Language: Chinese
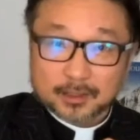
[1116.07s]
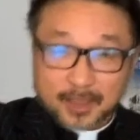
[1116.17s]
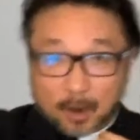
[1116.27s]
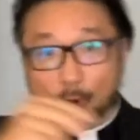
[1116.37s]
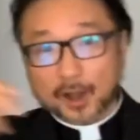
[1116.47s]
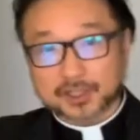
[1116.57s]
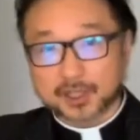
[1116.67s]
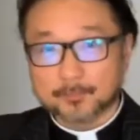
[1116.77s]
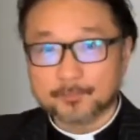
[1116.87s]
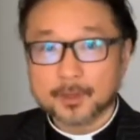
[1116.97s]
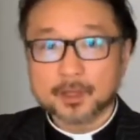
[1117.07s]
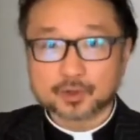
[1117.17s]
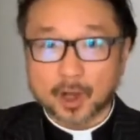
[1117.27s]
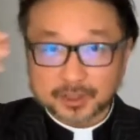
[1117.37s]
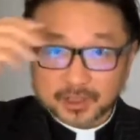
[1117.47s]
电话线
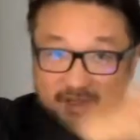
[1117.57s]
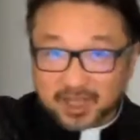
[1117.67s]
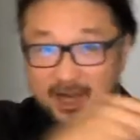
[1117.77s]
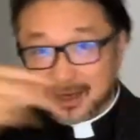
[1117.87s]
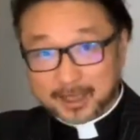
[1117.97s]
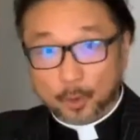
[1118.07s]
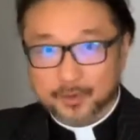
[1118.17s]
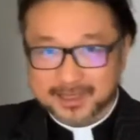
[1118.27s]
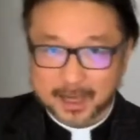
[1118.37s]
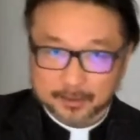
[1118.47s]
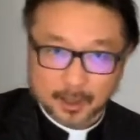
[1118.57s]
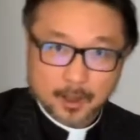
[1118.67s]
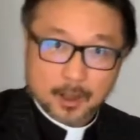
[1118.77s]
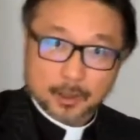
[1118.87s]
就好像电流一样的